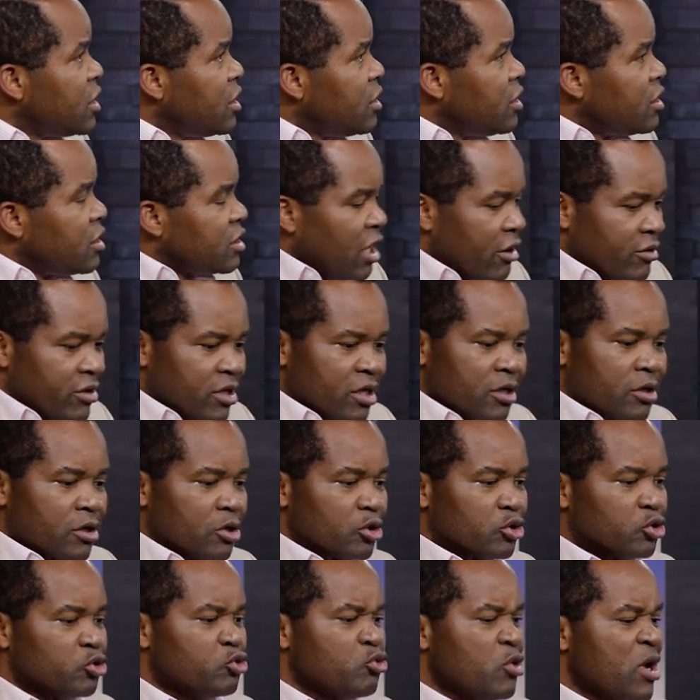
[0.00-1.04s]
C'est ça. à dire que
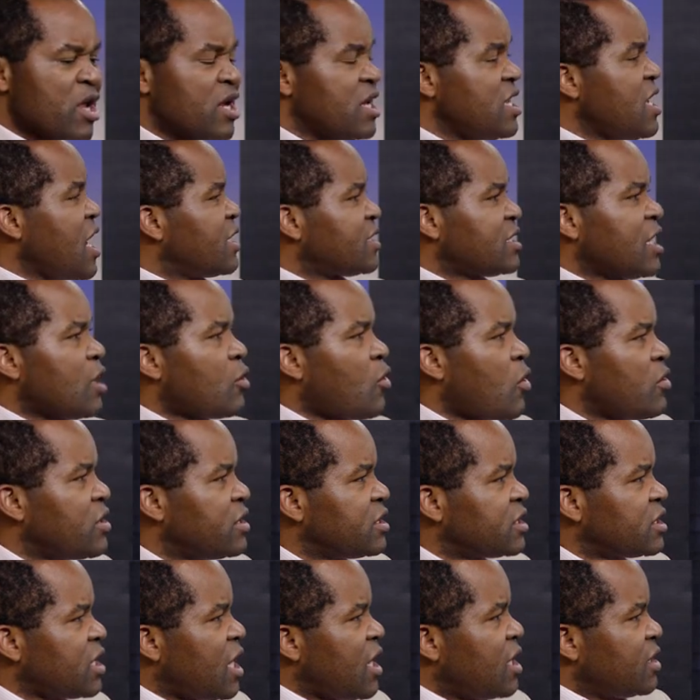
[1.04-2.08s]
Dieu est lié à sa
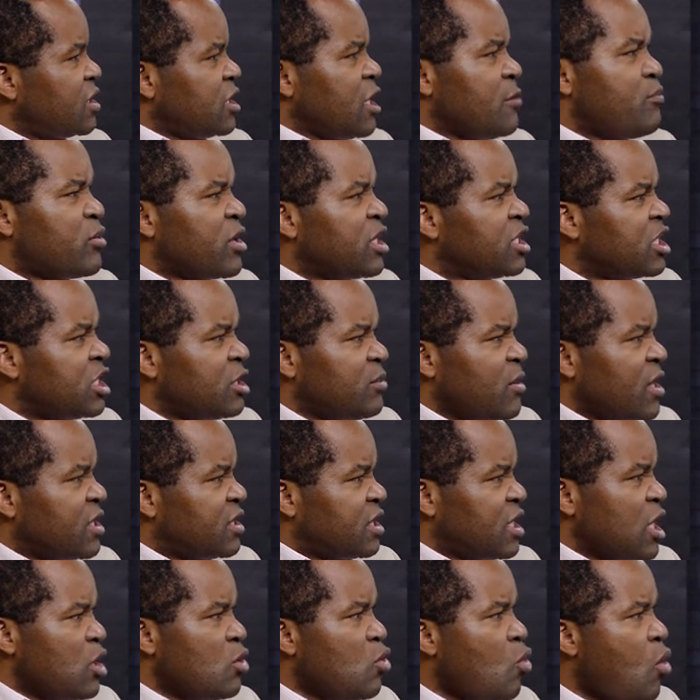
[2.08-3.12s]
connaissance, à ses mm. principes, à mm,
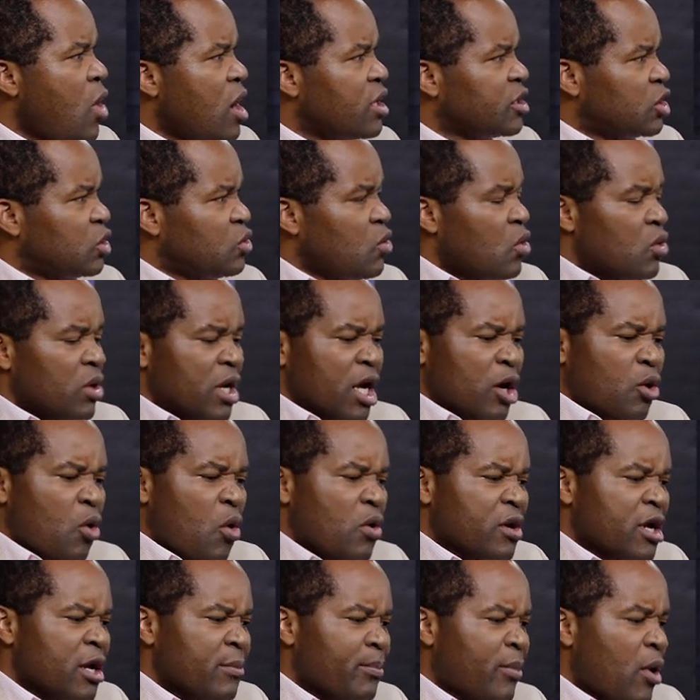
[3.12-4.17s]
ses mm, lois. Si on ne les
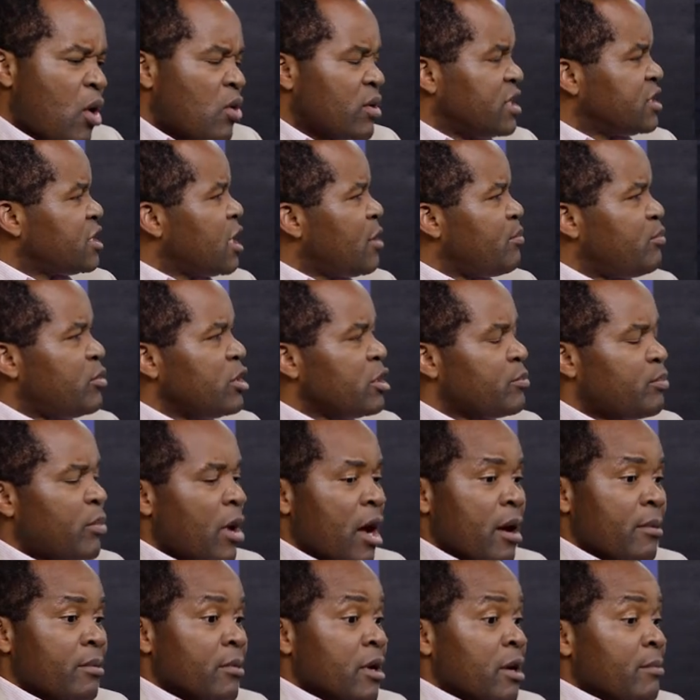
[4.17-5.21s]
connaît pas, on ne les applique
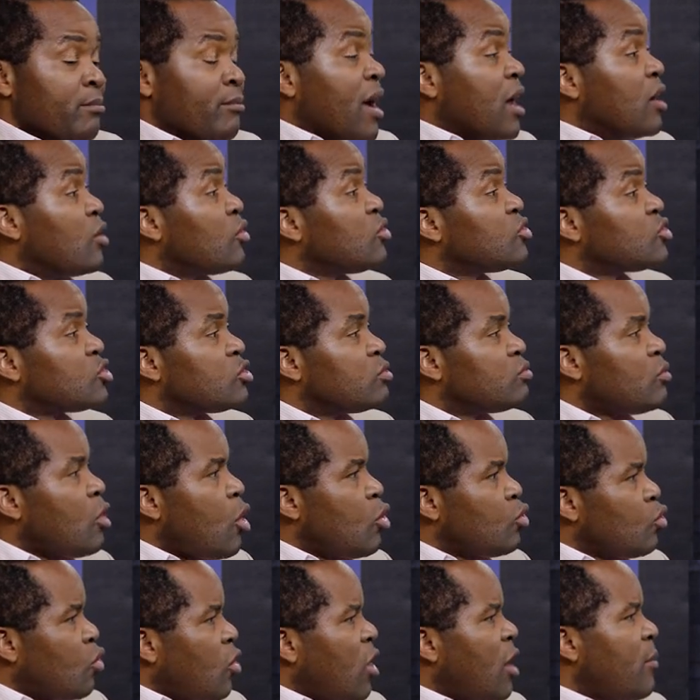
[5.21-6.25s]
pas, malheureusement,
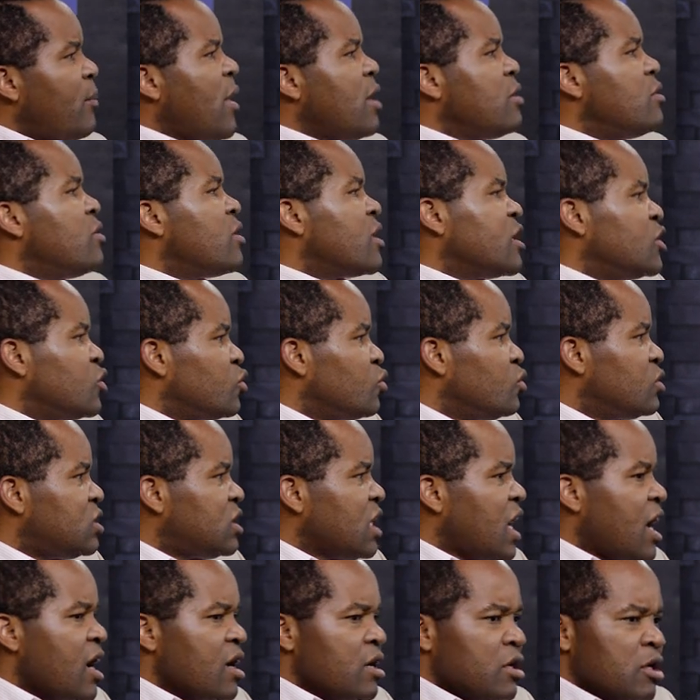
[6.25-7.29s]
on n'aura pas le
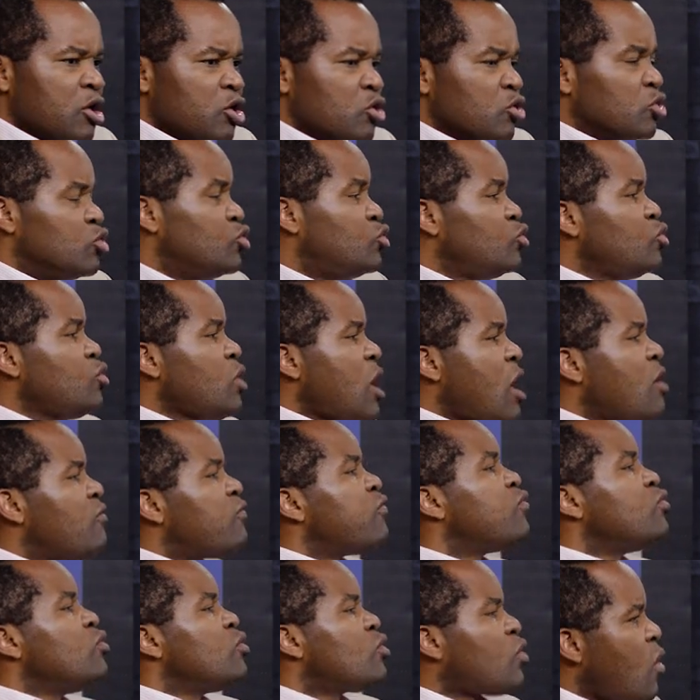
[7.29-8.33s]
résultat que Dieu a
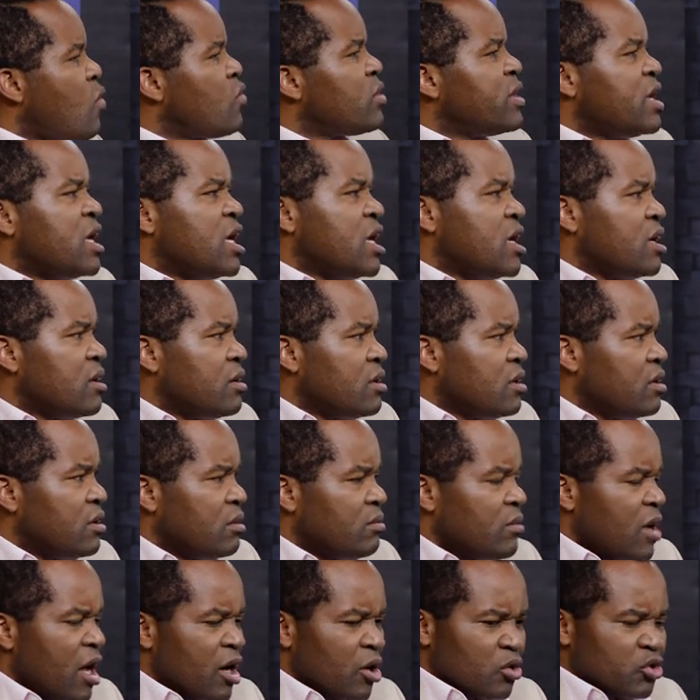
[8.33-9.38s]
voulu qu'on ait.
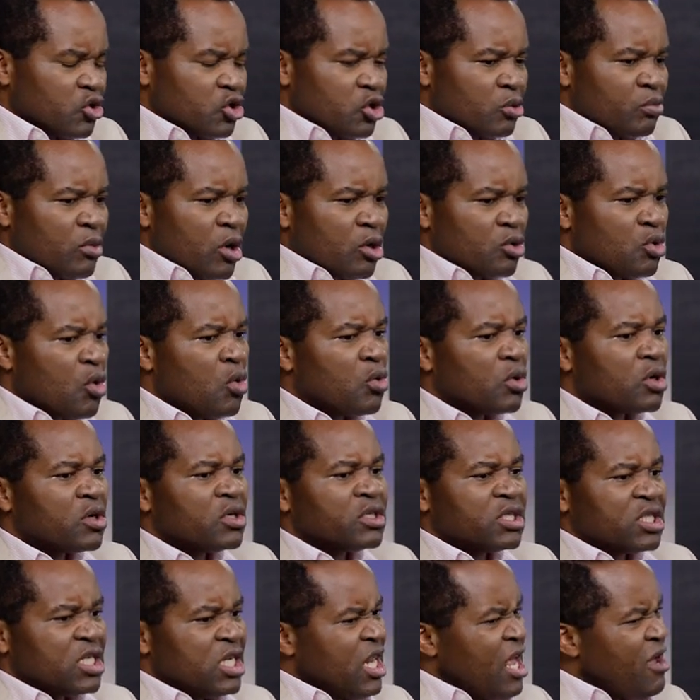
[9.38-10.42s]
Amen. Malheureusement. Donc, euh,
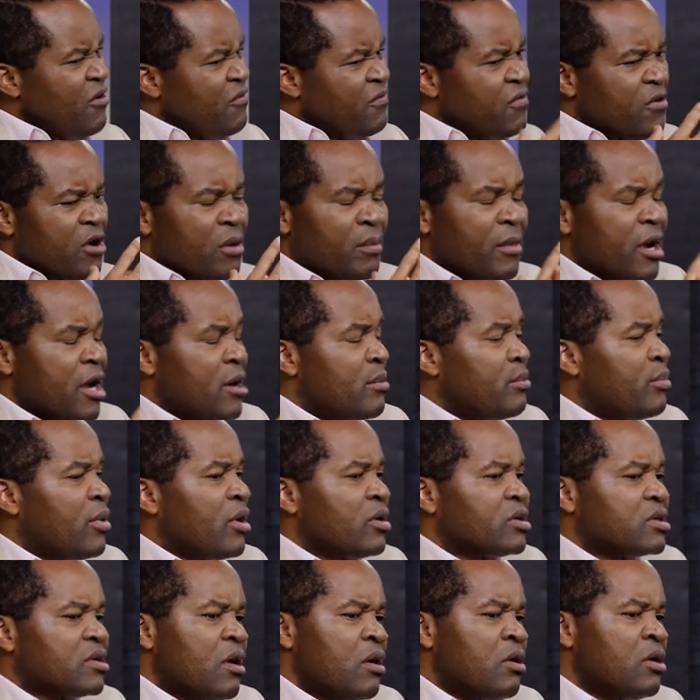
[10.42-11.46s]
il est vraiment
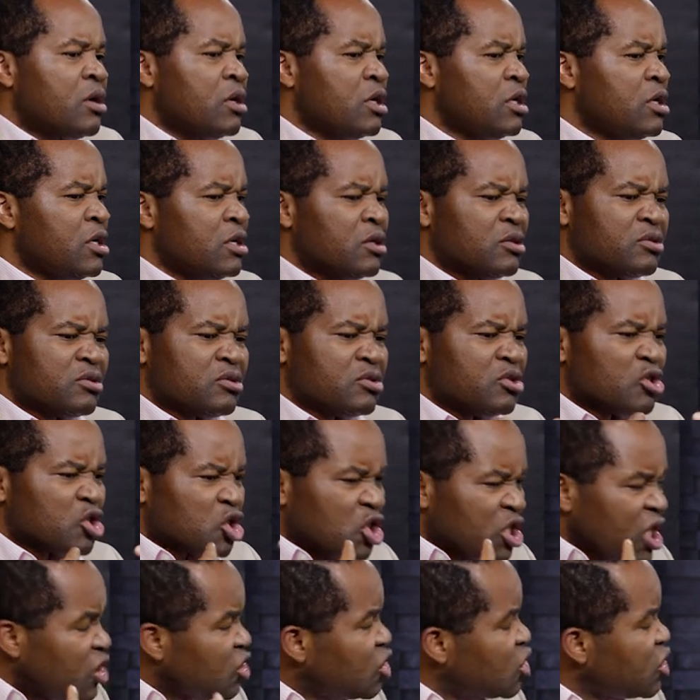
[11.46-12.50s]
important de,
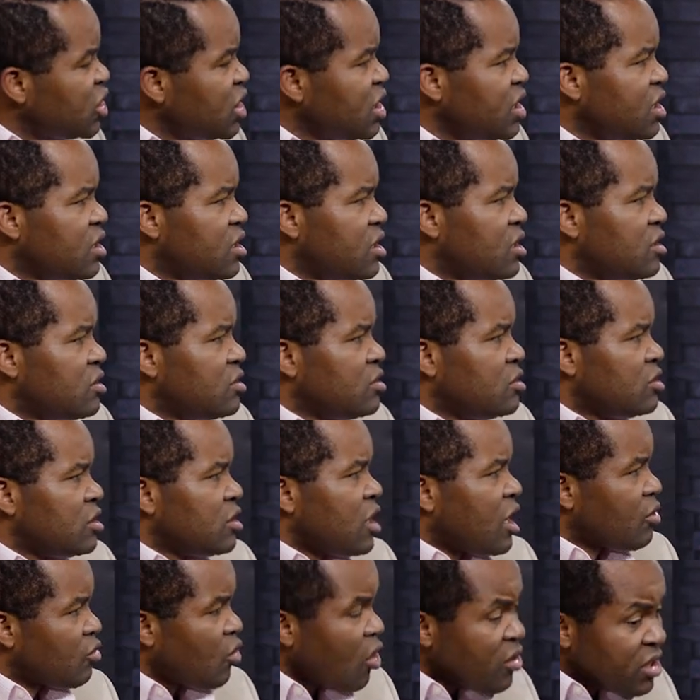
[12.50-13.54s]
chercher
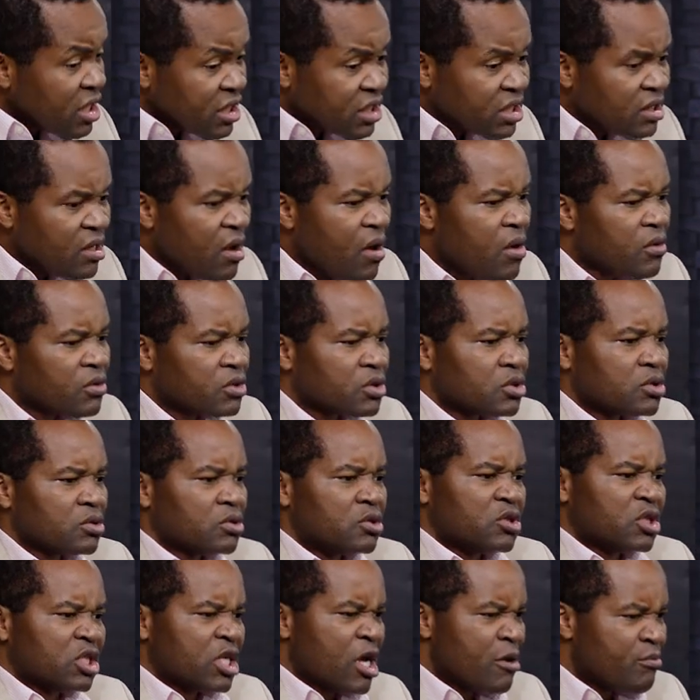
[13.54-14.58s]
la connaissance,
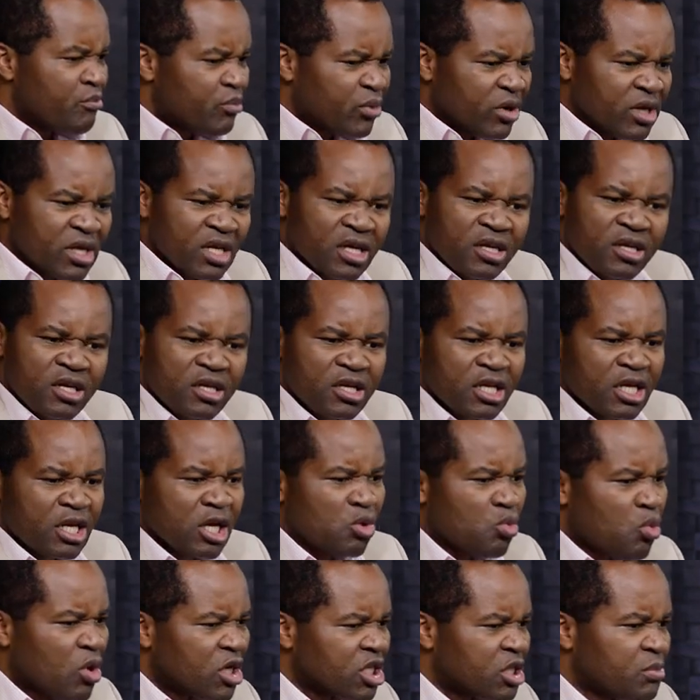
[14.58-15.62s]
de s'imprégner des,
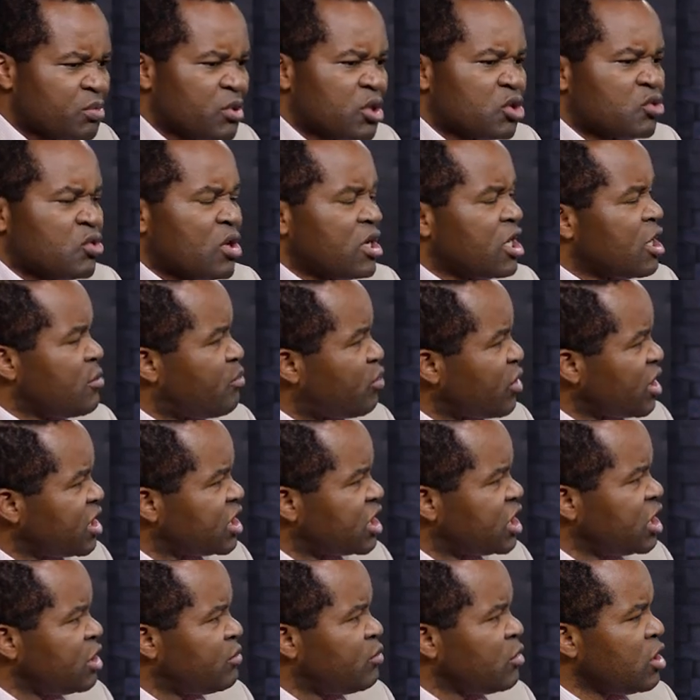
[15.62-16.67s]
lois spirituelles, des
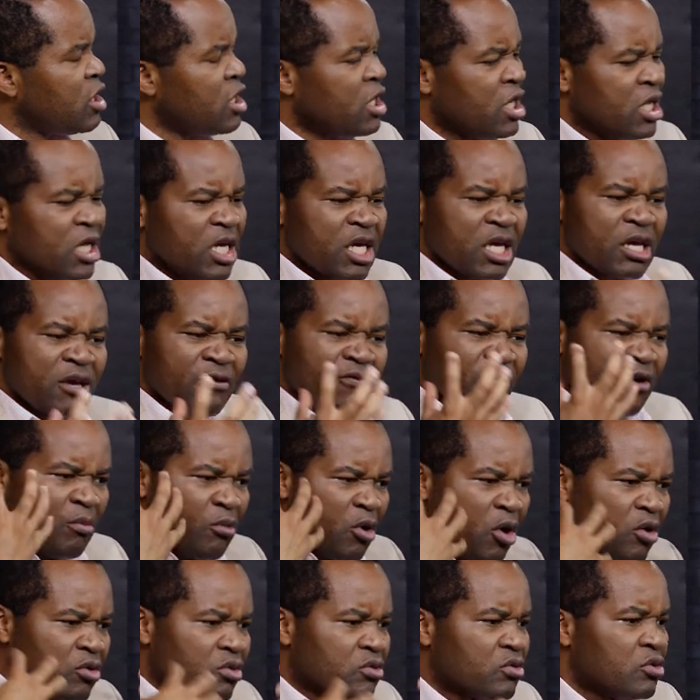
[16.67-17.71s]
principes, et
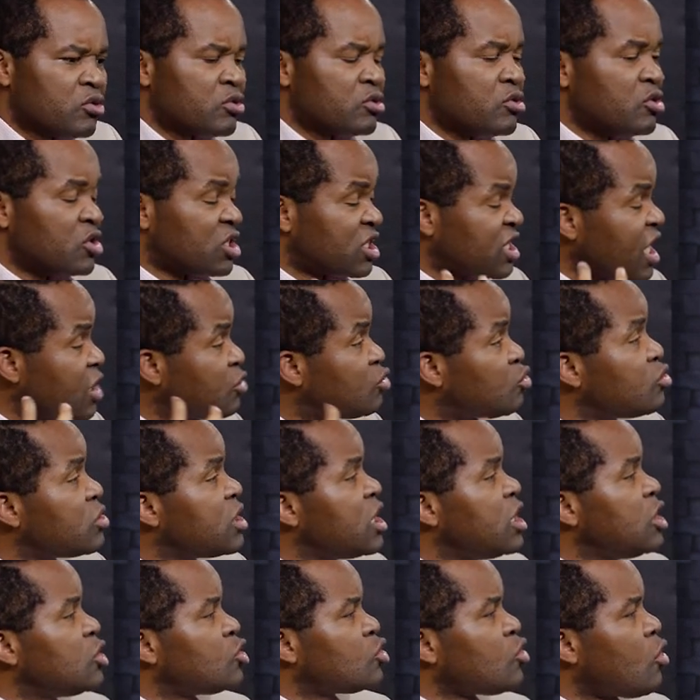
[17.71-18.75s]
vraiment de, de,
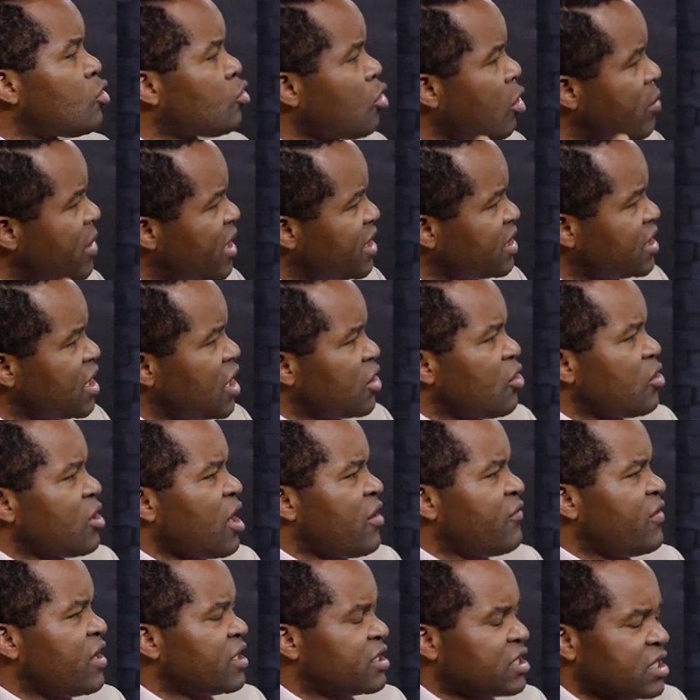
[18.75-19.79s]
saturer son homme intérieur
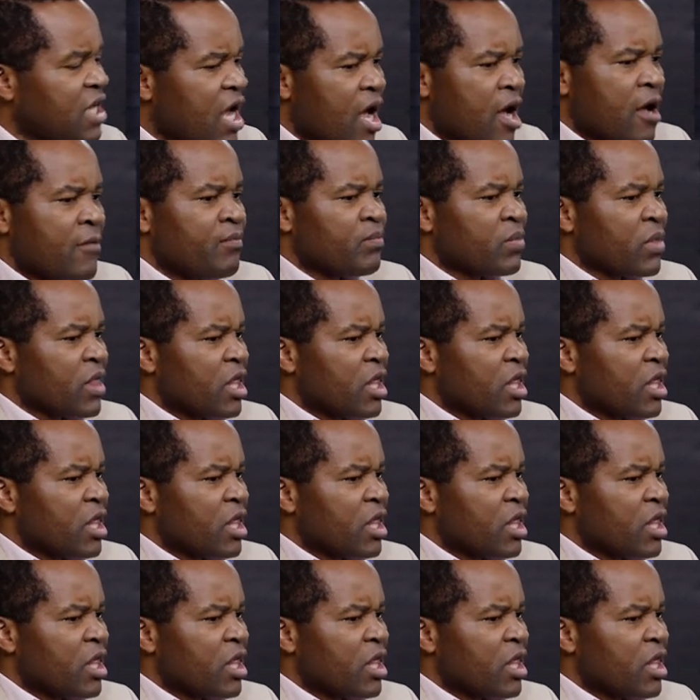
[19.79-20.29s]
avec ça.